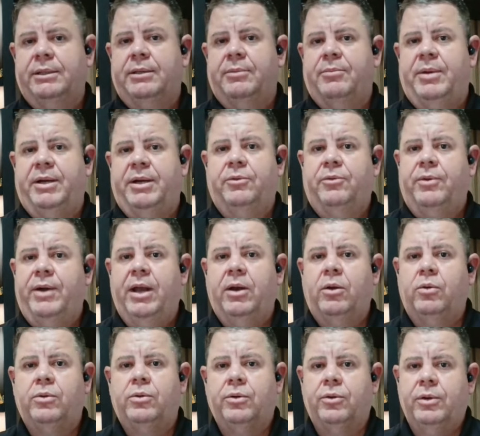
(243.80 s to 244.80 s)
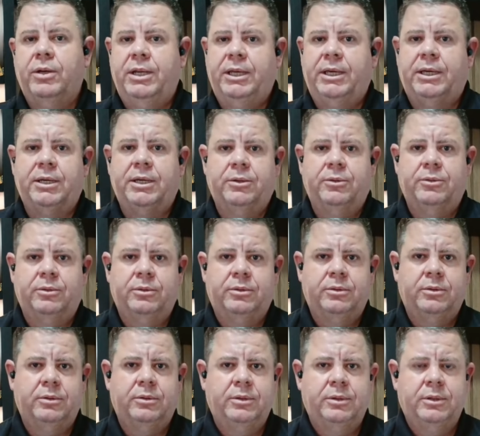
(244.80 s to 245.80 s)
Mas não é lucro líquido.
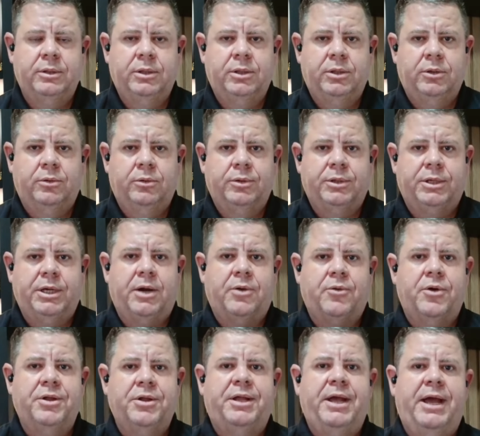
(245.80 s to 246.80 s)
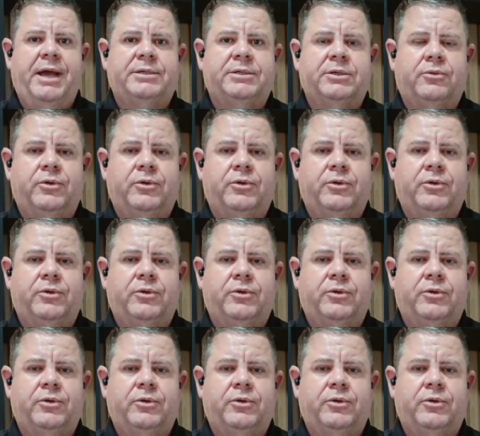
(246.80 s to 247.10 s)
O que acontece